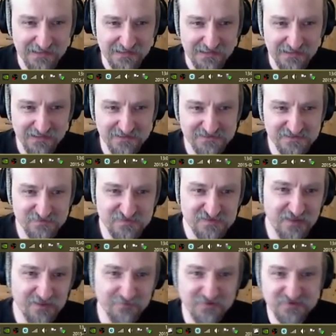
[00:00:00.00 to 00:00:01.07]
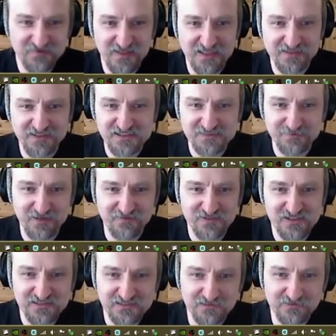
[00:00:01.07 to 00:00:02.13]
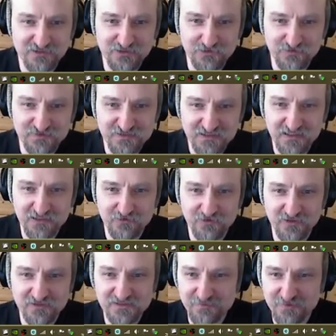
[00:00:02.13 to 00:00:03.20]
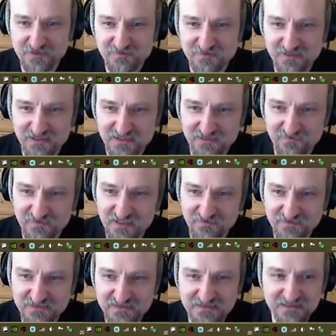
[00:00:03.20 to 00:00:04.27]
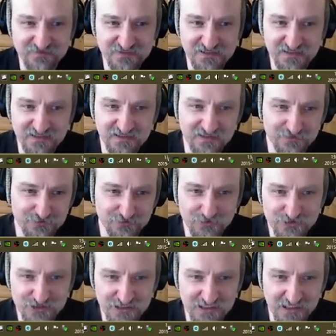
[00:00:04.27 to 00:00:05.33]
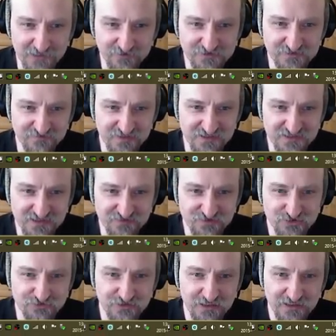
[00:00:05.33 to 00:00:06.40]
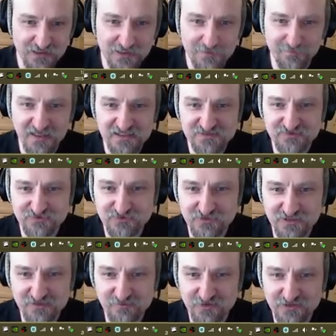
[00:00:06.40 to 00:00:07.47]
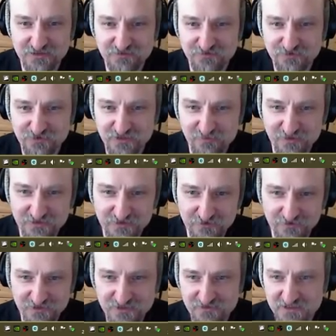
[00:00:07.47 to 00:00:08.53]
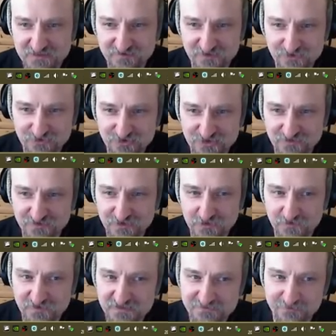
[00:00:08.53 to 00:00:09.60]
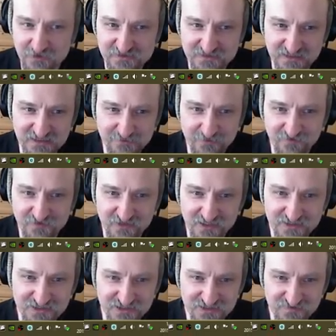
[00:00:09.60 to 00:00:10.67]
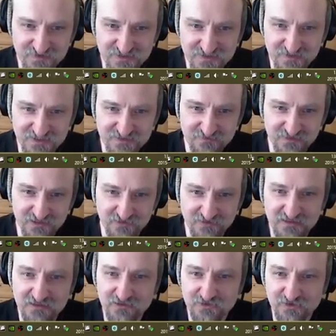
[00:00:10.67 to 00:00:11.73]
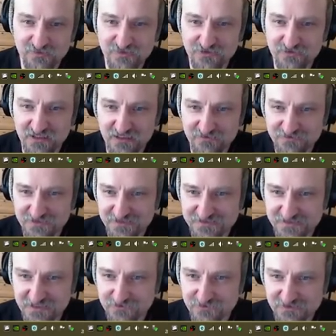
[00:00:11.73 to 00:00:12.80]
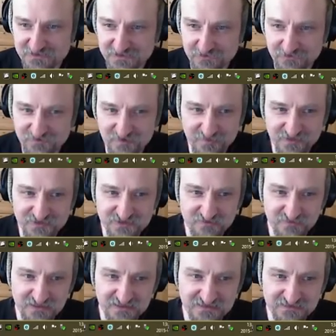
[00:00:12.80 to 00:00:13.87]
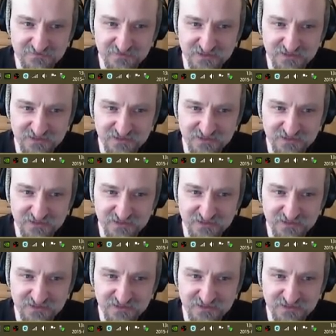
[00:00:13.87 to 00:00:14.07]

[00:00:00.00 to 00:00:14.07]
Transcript: E, Steam Spy pozwala także sprawić listę tytułów, segregując je pod względem wydawcy, data wydania, gatunku czy kraju. Co ważne, wśród państw, w których, w których monitoruje się aktywność użytkowników jest Polska. Nie powinno raczej dziwić, że w naszym kraju nadal dominuje Counter-Strike, który zajął dwa pierwsze miejsc,